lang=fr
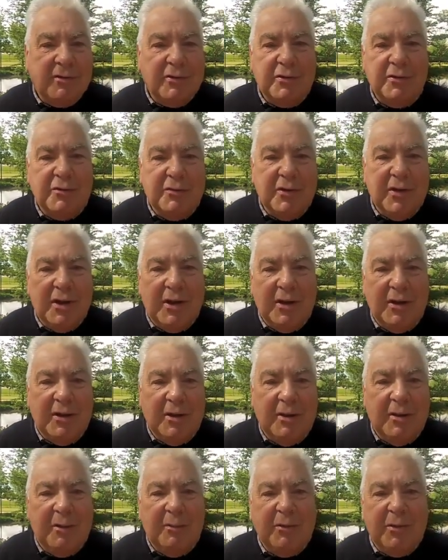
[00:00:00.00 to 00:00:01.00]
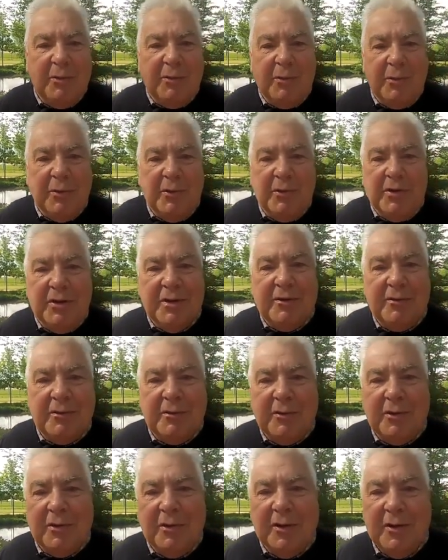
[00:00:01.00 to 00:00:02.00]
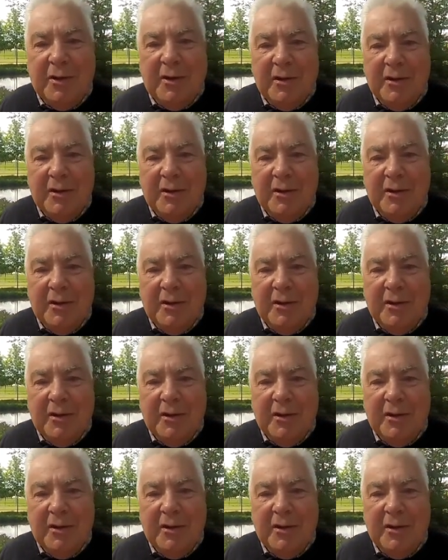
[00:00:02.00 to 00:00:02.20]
ce que je voulais un petit peu dire sur